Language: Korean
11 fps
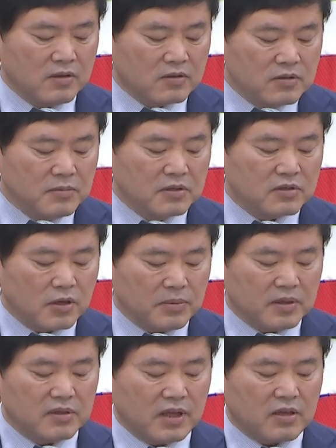금융
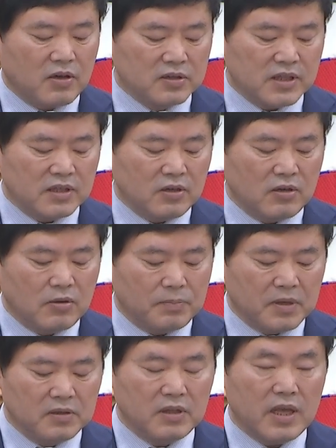서비스의 경쟁력을
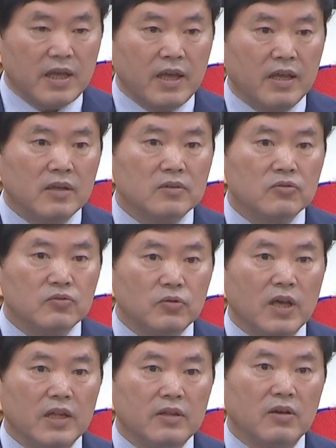높이는 데
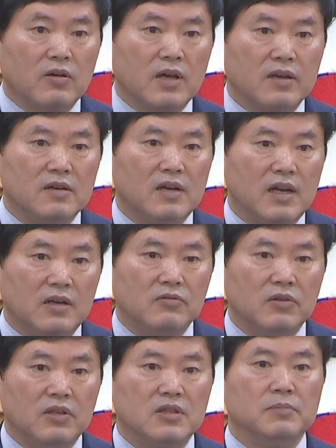중요한 역할을 할
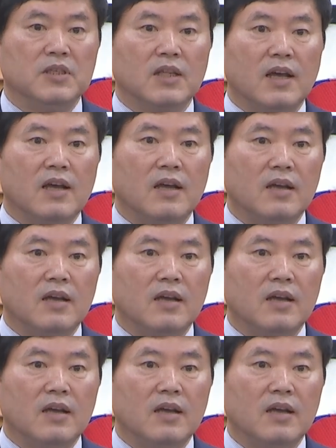수 있습니다.